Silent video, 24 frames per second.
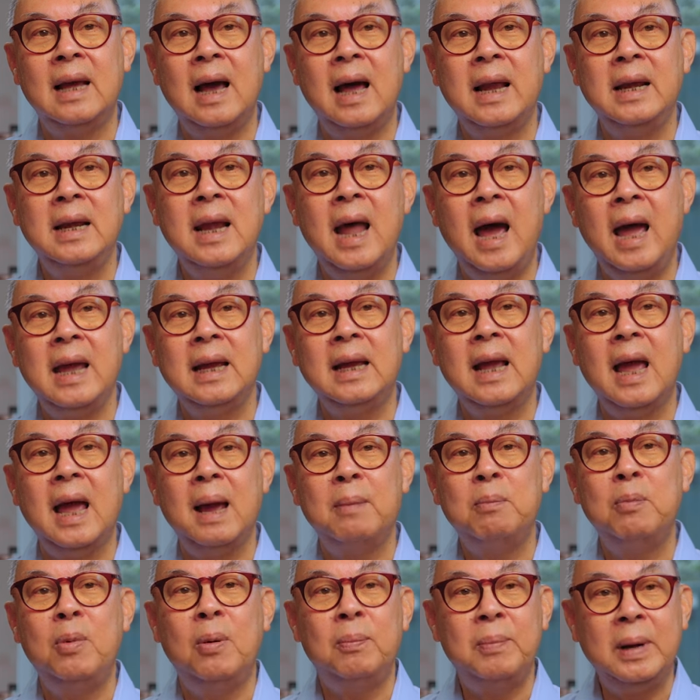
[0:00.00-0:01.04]
อันได้แก่
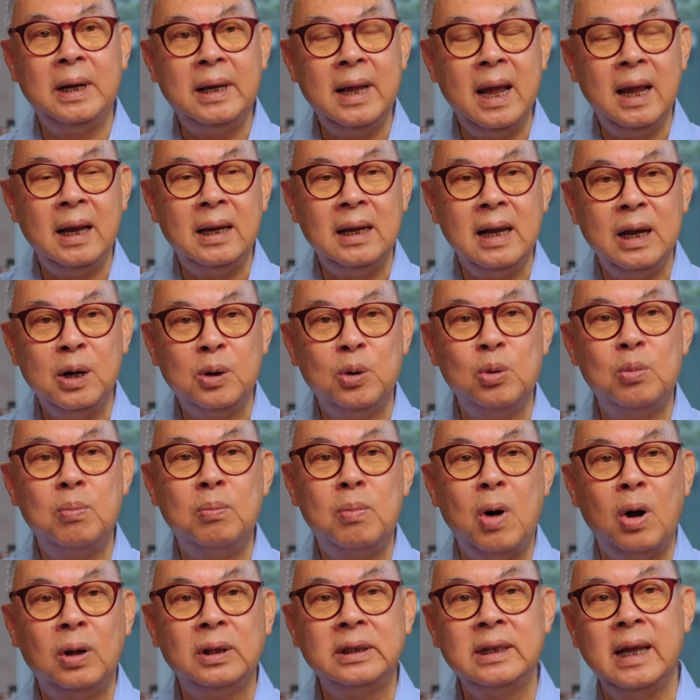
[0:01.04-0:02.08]
พวกประเทศในกลุ่ม
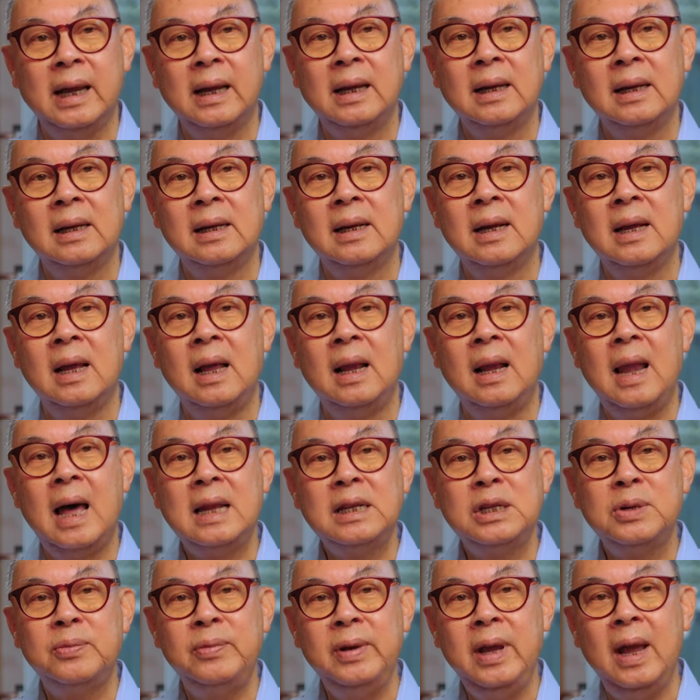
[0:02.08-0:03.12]
บอลติกลั
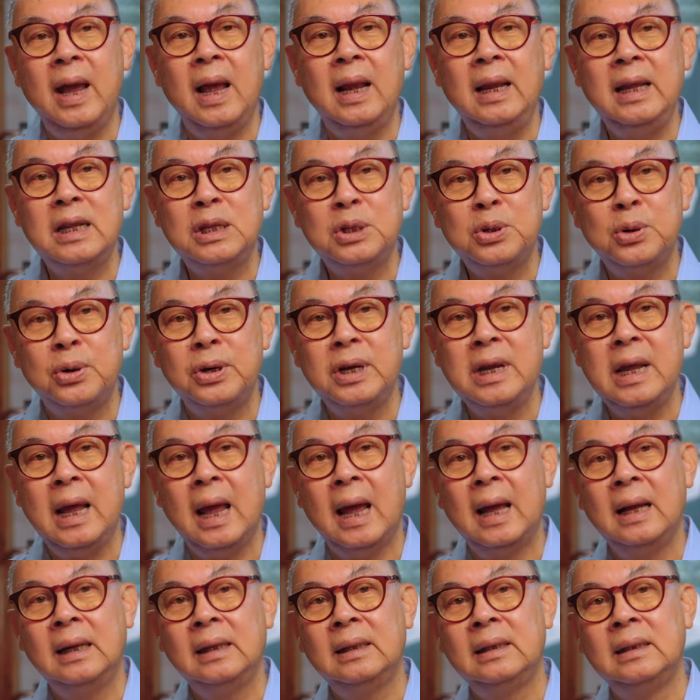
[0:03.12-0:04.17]
ตเวียลิทัวเนีย
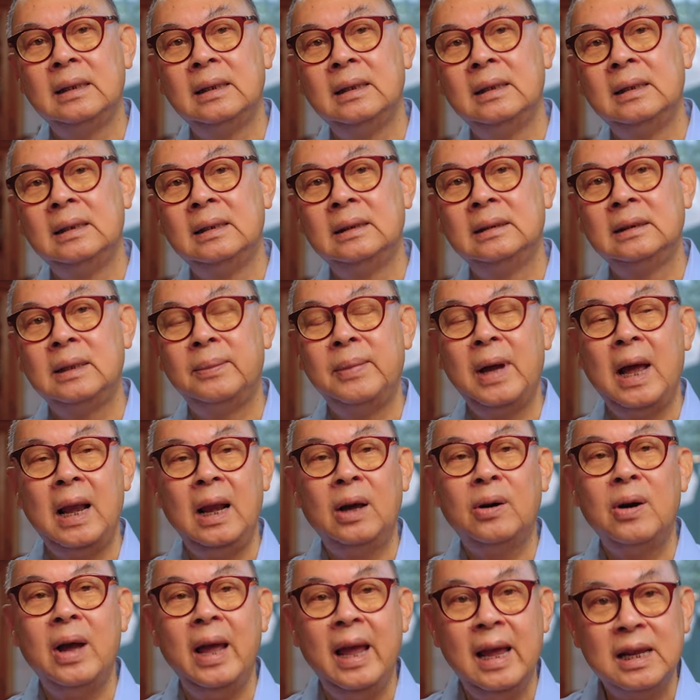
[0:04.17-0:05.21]
จะมา
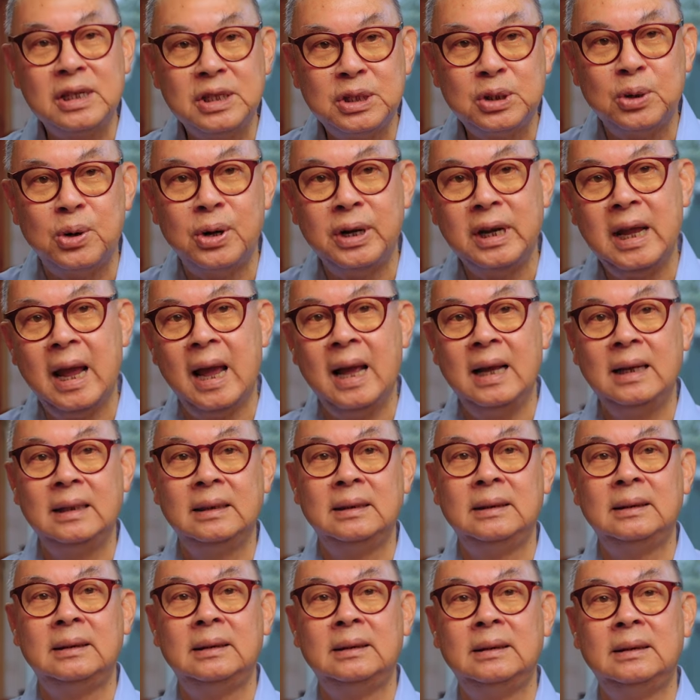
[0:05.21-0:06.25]
แล้วก็เอสโตเนีย
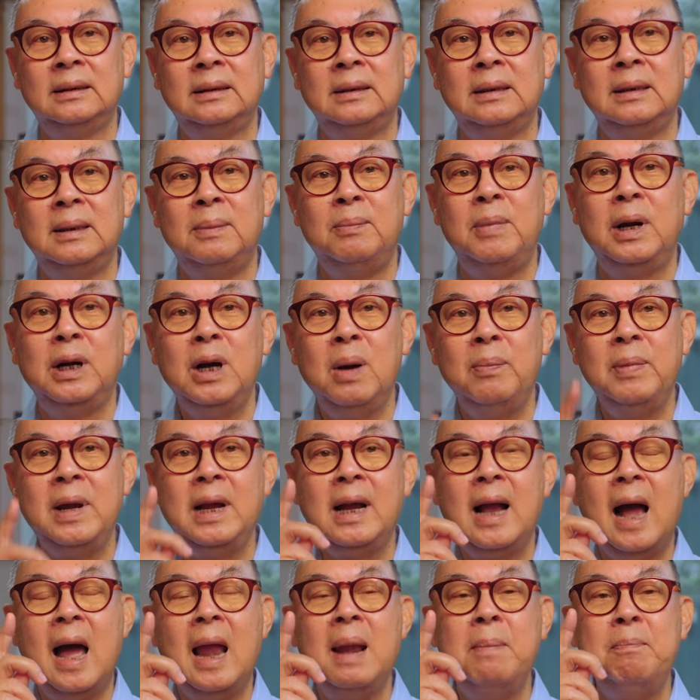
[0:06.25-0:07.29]
มันก็เป็น
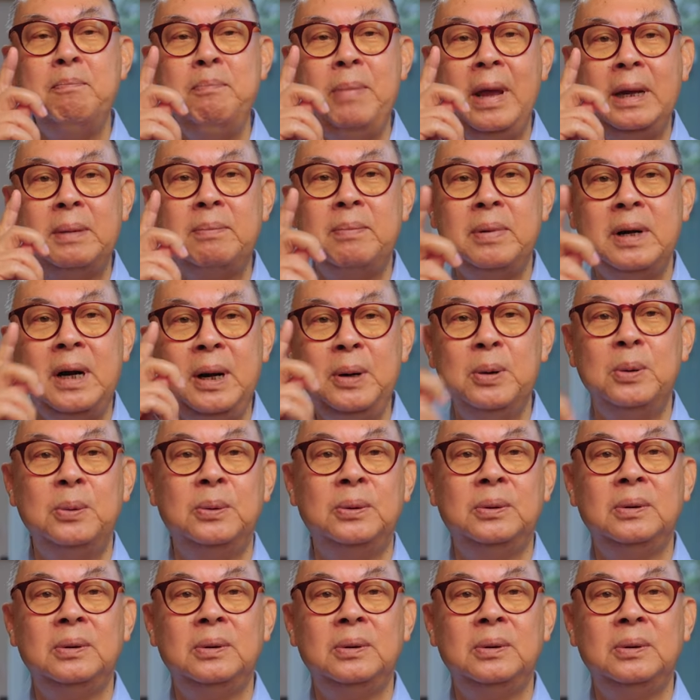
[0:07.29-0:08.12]
การบิดพริ้ว